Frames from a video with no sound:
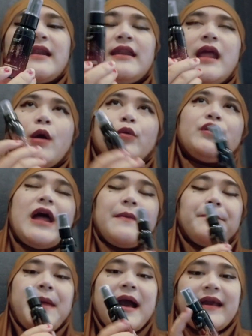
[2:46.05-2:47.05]
karena ini aku
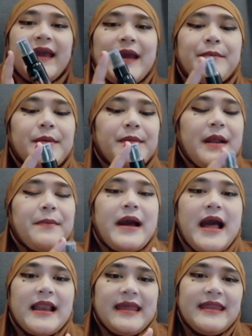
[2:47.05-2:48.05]
udah pakai
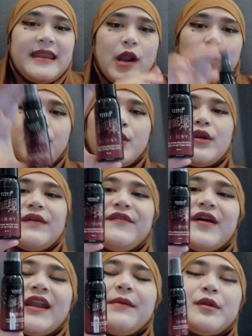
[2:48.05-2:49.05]
beberapa kali dan aku baru
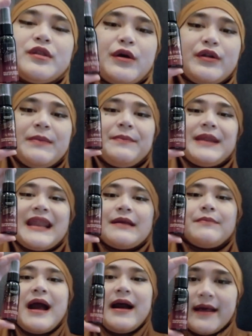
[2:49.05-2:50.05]
review karena menurut aku ini
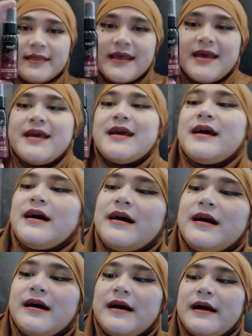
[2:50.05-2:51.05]
menarik banget
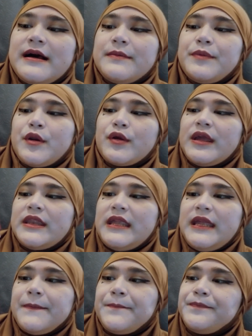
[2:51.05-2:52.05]
uh, produk
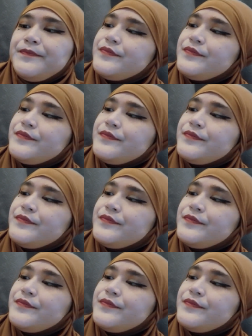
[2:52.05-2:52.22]
ini.